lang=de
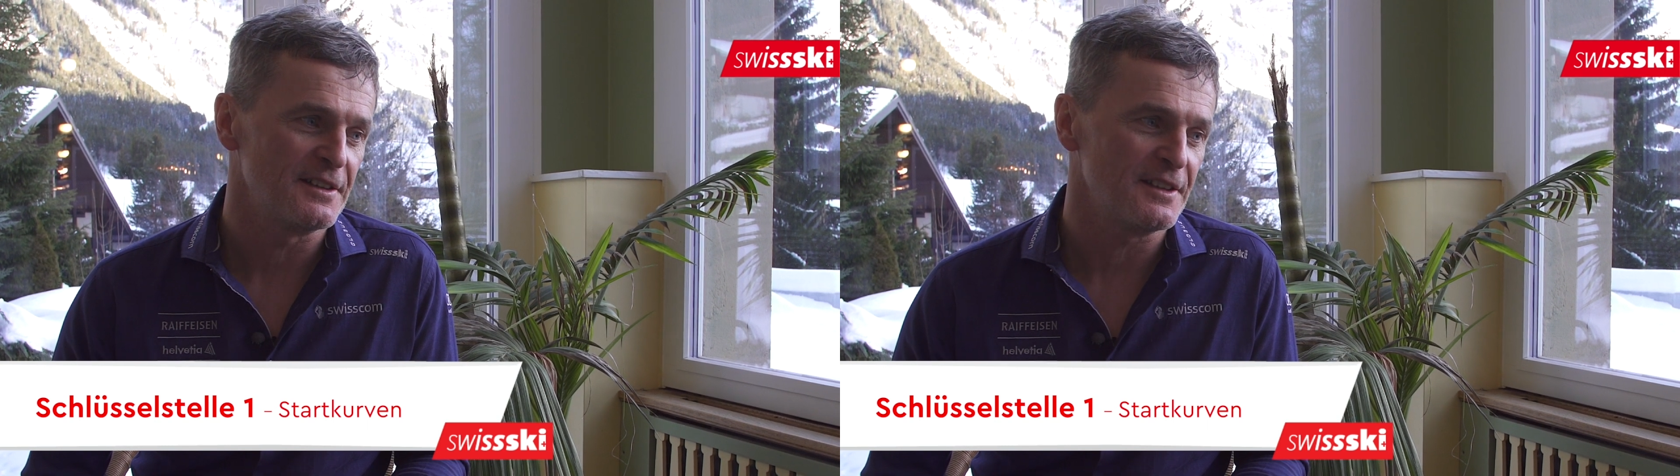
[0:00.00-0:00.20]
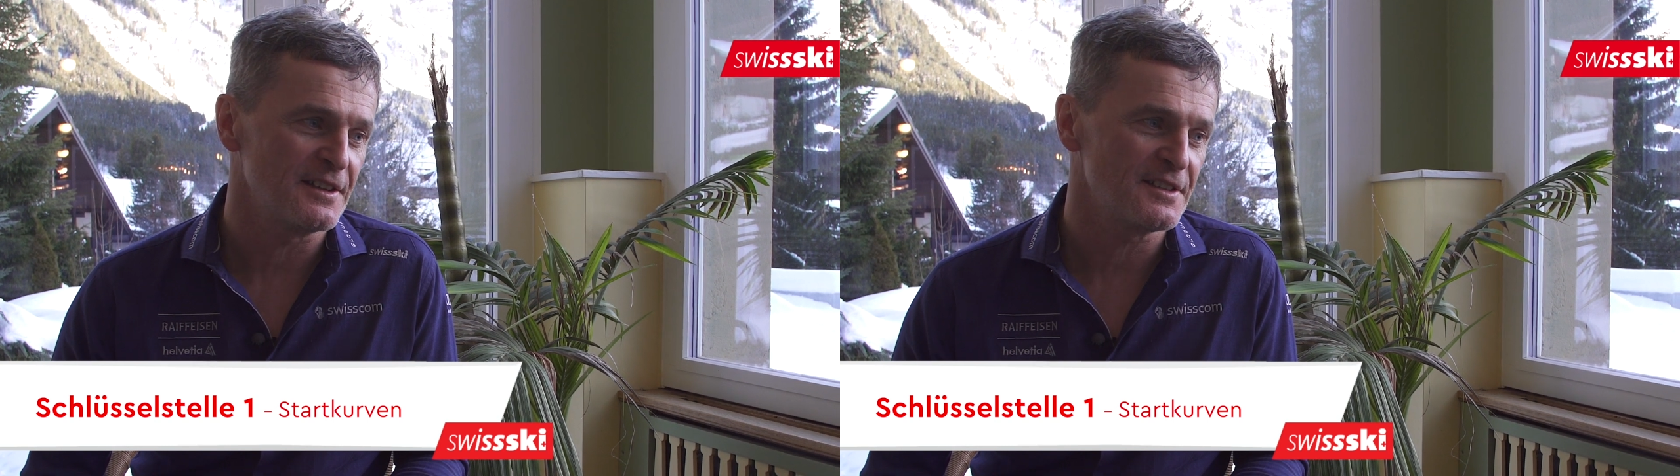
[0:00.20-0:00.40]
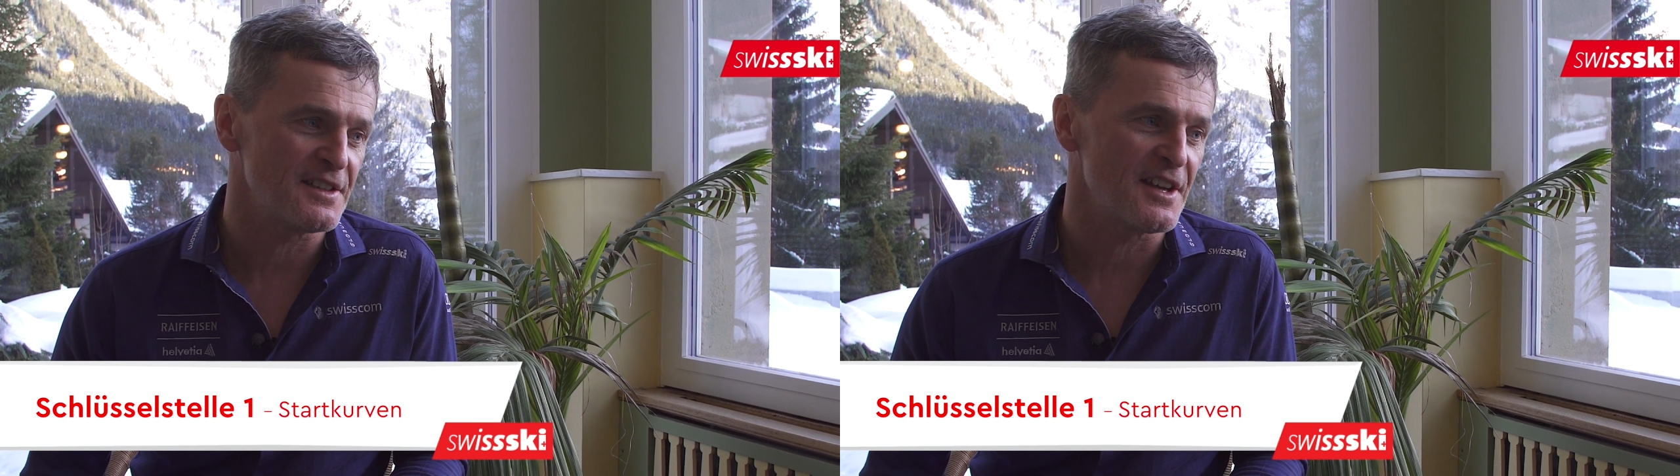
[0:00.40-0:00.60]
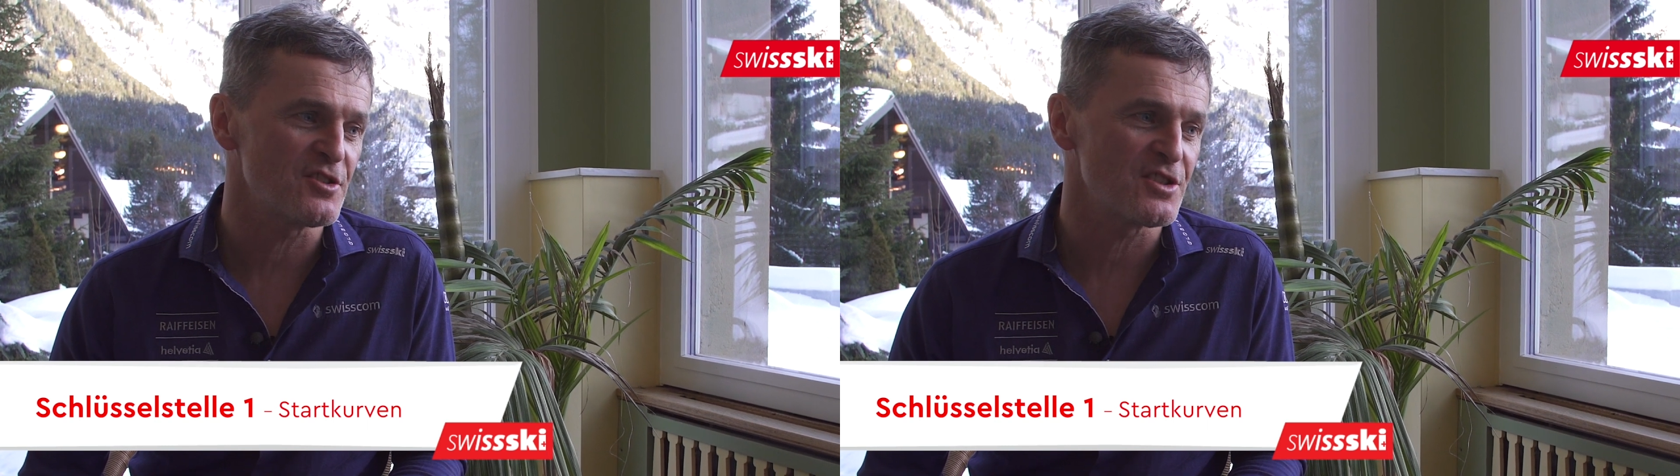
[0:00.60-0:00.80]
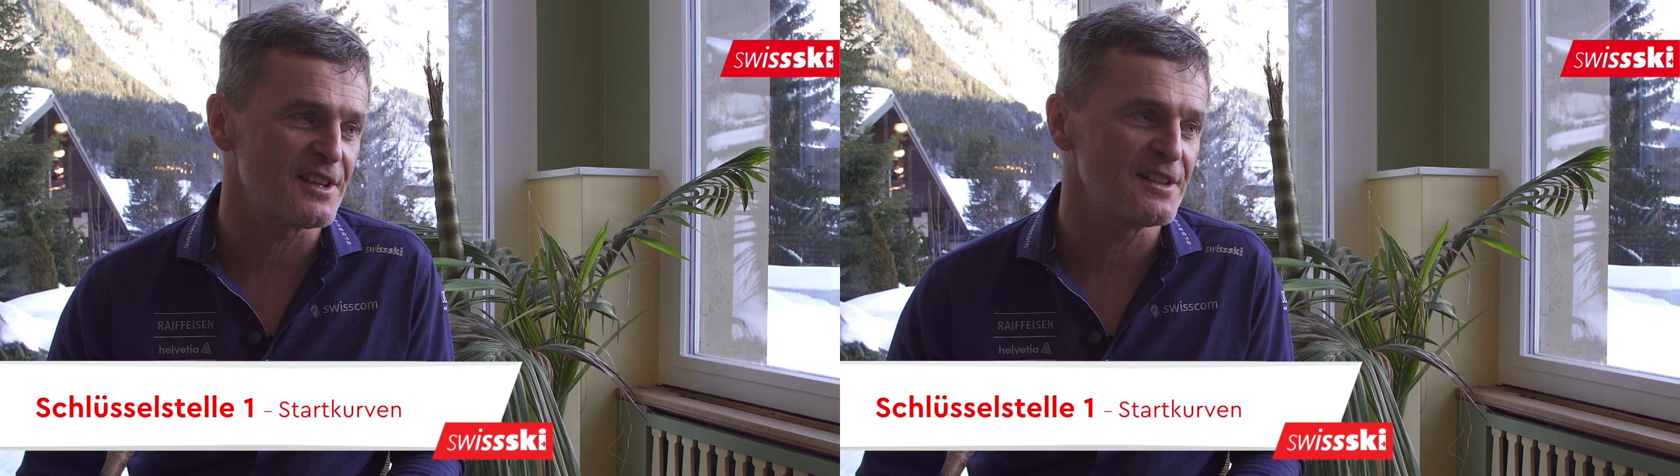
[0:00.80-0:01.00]
die sehr
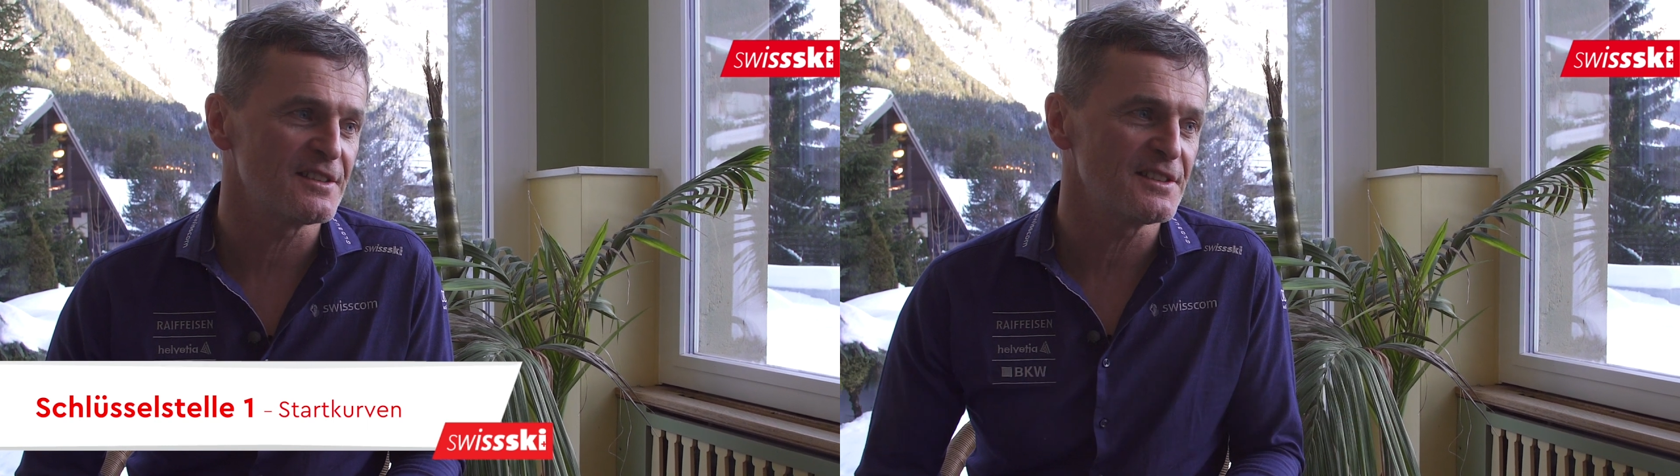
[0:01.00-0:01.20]
entscheidend